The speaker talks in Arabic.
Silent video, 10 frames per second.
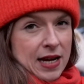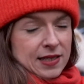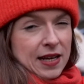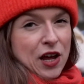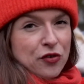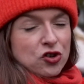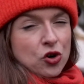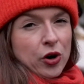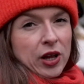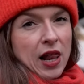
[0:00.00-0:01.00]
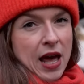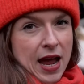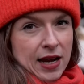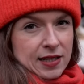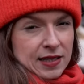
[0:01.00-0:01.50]
هذا المثل يعني أن
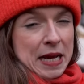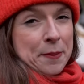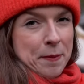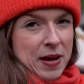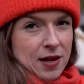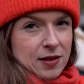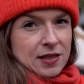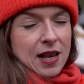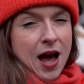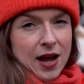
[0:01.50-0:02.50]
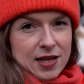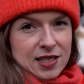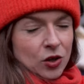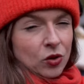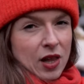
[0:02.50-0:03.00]
الأكاذيب لا تدوم
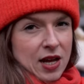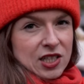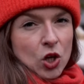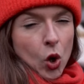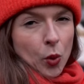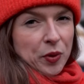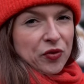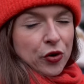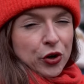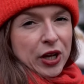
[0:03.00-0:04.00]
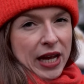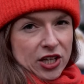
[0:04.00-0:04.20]
طويلا بل تكشف بسرعة